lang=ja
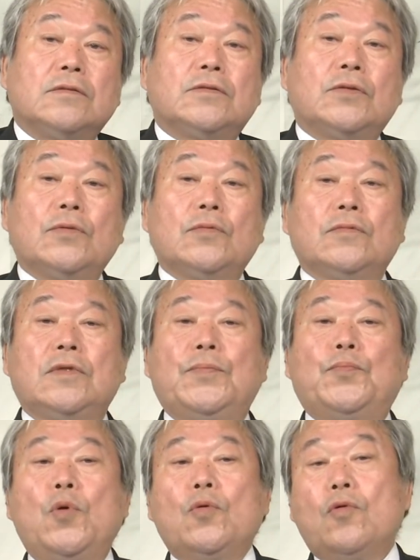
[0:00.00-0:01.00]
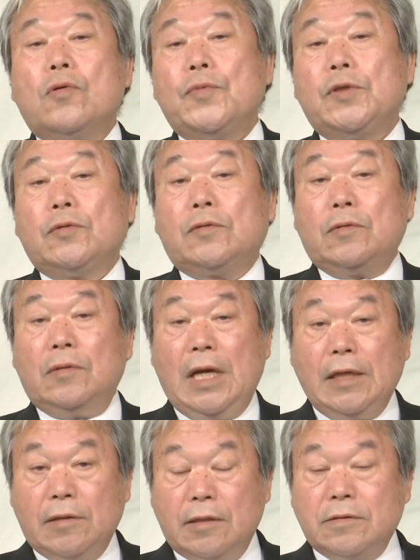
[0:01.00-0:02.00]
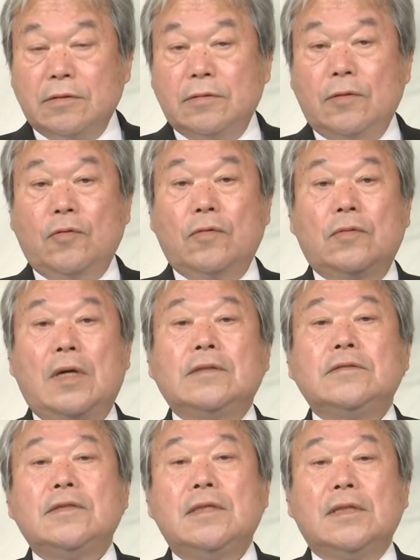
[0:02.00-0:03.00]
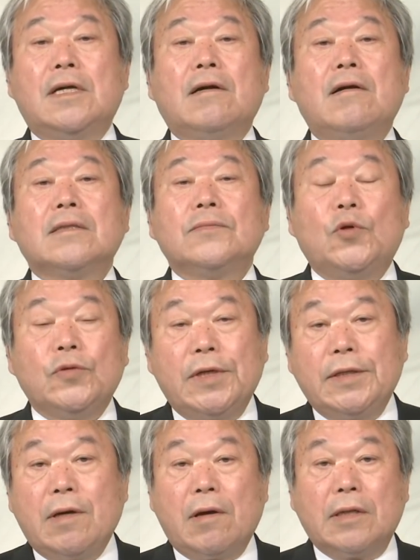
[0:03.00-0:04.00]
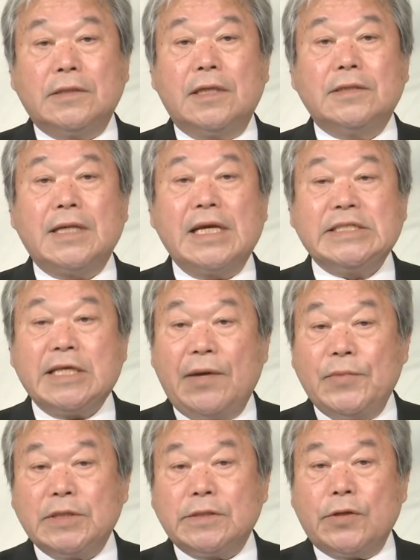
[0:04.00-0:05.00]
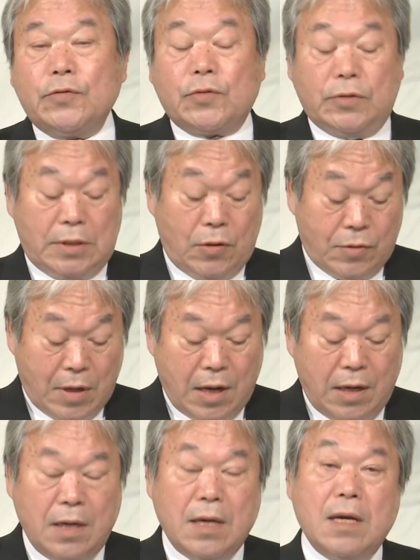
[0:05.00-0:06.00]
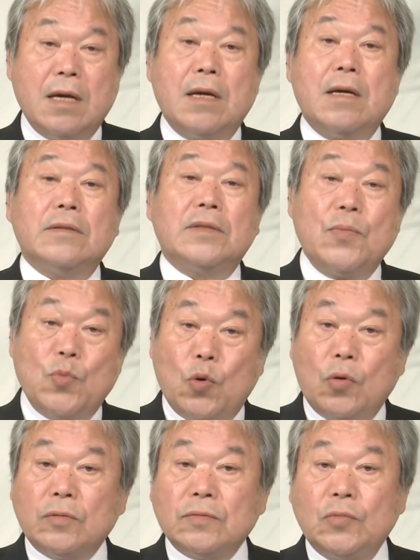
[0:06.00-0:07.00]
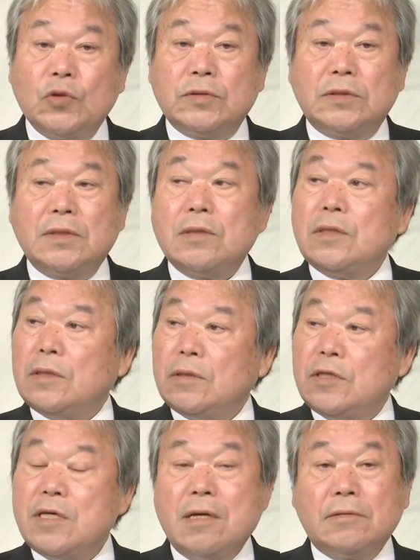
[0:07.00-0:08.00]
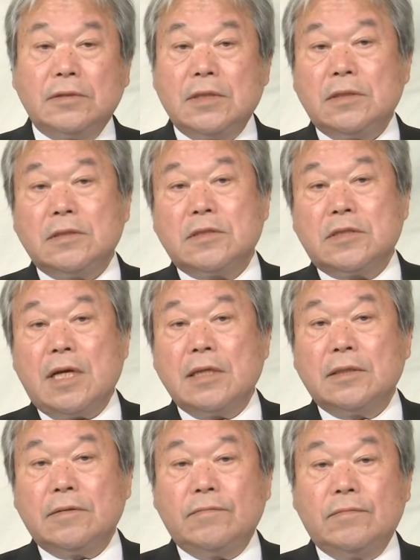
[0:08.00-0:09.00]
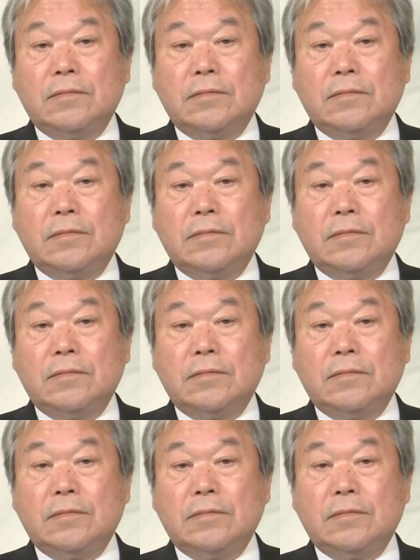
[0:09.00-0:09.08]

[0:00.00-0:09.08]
それ日本国民の大多数の安全に関わる問題だから制裁してやめさせようとしたのかでももうすでに200人近い